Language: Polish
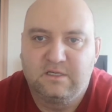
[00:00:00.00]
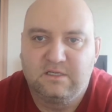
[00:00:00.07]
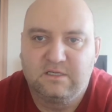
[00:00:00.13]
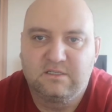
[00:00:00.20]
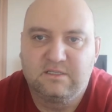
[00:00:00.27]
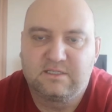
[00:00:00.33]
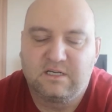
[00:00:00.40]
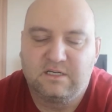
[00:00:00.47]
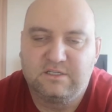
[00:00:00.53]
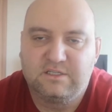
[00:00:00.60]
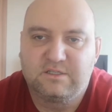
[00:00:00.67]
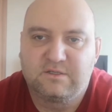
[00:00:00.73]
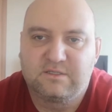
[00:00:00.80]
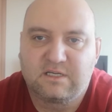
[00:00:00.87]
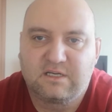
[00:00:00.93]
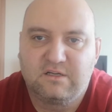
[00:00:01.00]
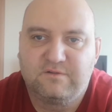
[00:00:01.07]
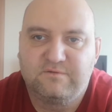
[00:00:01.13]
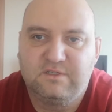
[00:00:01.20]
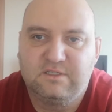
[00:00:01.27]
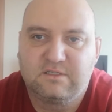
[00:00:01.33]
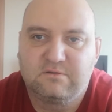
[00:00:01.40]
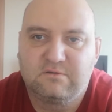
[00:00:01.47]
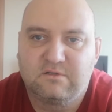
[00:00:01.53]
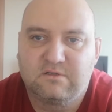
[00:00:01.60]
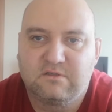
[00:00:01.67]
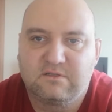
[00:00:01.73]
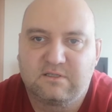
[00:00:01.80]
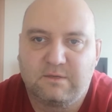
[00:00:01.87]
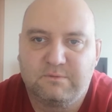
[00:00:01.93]
I gdy stanie się to za kierownicą, no
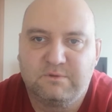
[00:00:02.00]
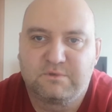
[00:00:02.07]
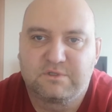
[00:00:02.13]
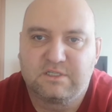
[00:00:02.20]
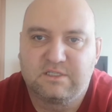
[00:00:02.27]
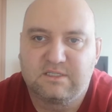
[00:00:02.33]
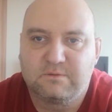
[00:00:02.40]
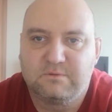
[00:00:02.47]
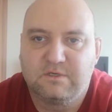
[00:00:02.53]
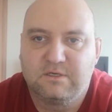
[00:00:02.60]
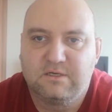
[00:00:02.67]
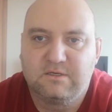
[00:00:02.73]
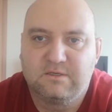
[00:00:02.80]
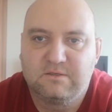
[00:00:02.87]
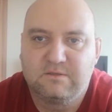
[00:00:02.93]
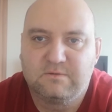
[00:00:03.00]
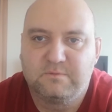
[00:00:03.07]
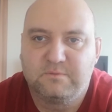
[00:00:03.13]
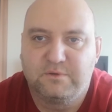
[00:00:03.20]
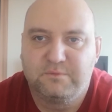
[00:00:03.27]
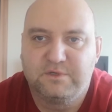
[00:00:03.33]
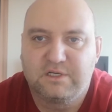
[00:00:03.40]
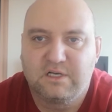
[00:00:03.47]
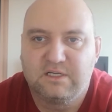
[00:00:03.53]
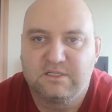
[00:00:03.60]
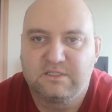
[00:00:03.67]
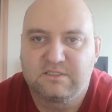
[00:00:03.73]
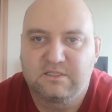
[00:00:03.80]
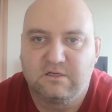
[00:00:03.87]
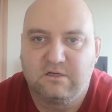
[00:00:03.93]
to sami możecie sobie
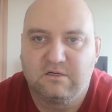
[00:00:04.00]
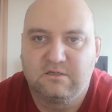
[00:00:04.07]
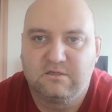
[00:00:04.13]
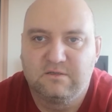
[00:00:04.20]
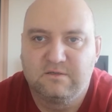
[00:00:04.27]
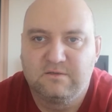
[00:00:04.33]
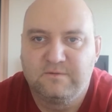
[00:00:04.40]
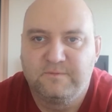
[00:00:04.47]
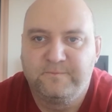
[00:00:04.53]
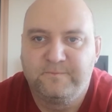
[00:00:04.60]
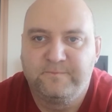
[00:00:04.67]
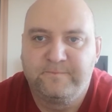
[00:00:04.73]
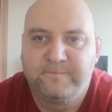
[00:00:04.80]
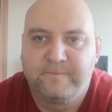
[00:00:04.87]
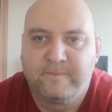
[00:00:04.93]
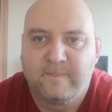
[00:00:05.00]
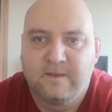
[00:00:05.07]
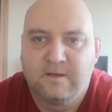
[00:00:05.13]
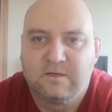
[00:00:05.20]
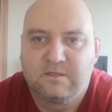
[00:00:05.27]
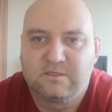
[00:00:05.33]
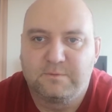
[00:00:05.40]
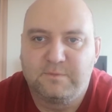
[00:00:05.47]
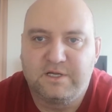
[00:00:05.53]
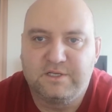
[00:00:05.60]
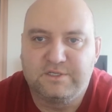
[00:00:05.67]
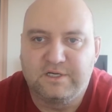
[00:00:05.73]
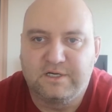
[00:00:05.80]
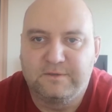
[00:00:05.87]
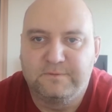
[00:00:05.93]
pomyśleć, co, co
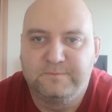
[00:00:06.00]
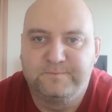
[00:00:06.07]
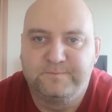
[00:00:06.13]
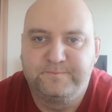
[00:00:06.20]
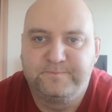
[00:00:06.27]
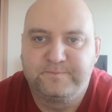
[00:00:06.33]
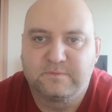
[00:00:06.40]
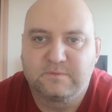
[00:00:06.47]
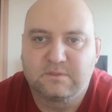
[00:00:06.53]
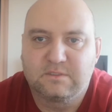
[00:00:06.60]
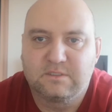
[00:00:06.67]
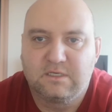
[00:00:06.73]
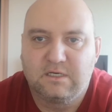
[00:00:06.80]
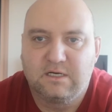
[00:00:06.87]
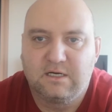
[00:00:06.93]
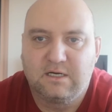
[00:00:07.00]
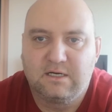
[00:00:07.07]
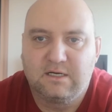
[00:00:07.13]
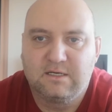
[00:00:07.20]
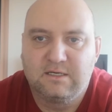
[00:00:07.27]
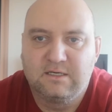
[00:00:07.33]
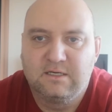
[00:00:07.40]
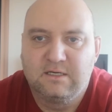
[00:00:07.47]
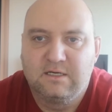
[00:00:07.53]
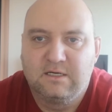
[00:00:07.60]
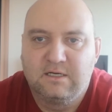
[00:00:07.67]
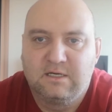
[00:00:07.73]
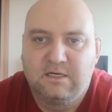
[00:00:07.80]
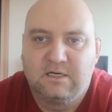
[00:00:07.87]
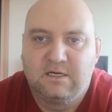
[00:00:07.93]
będzie. A
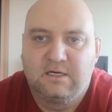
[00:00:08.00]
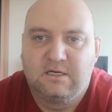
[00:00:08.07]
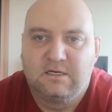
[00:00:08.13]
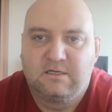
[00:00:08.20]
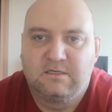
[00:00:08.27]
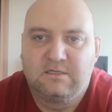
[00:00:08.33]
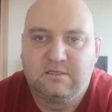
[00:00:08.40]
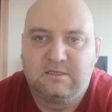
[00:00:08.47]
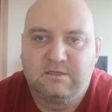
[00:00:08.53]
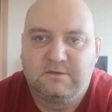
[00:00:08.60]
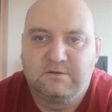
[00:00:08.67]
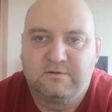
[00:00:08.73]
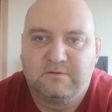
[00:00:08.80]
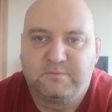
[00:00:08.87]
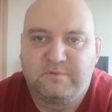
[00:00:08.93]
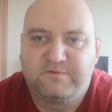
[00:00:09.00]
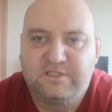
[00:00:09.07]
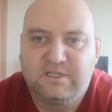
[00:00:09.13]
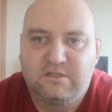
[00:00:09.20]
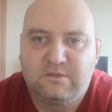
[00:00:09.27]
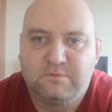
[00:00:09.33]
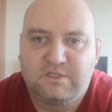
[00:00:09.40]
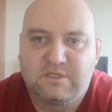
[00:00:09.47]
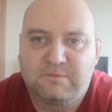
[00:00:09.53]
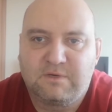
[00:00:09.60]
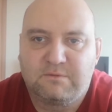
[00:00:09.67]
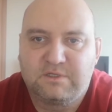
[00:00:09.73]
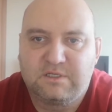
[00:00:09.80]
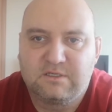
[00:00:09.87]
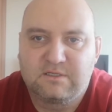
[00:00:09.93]
yy, powiedziano mi, że
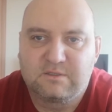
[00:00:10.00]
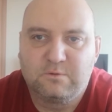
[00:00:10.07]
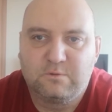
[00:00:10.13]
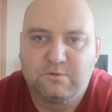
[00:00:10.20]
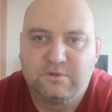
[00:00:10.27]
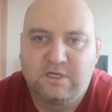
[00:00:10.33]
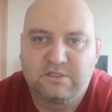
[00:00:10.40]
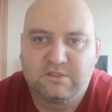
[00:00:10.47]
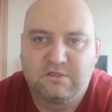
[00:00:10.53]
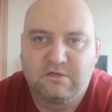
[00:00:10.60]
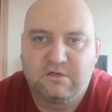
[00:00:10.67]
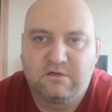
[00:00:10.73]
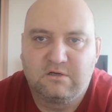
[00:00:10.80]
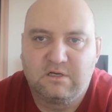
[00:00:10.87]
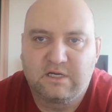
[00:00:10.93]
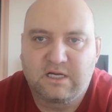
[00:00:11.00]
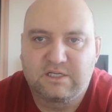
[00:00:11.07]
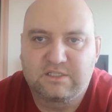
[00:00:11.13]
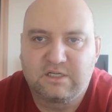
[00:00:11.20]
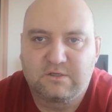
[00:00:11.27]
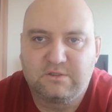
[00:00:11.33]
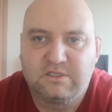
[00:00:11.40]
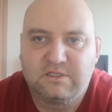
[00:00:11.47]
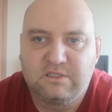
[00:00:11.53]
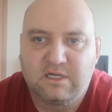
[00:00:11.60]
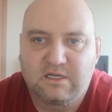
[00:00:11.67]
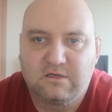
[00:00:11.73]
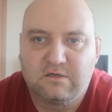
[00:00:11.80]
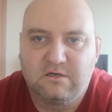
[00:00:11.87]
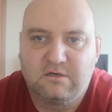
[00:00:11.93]
mam się udać do lekarza
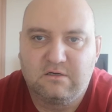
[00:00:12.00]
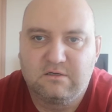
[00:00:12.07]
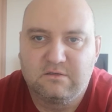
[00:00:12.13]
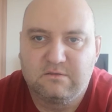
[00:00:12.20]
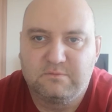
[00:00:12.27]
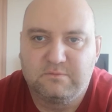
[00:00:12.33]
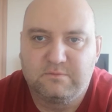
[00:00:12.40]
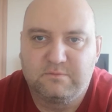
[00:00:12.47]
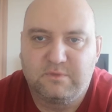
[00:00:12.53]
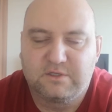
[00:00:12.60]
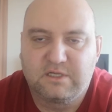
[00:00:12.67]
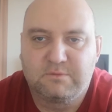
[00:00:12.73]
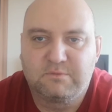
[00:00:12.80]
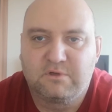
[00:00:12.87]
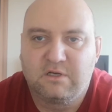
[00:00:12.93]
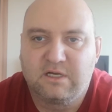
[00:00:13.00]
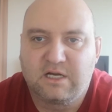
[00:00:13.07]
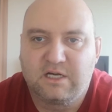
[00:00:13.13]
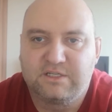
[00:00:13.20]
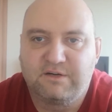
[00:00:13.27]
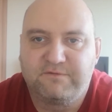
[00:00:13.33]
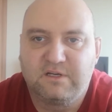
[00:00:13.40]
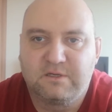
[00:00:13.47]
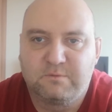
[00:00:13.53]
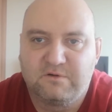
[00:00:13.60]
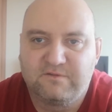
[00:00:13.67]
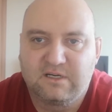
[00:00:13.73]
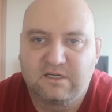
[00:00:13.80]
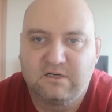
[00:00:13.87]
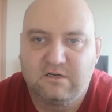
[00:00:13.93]
rodzinnego, potem do lekarza
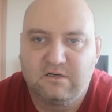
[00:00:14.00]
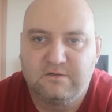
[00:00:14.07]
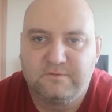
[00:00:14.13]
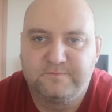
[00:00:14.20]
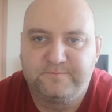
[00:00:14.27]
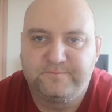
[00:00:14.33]
firmowego,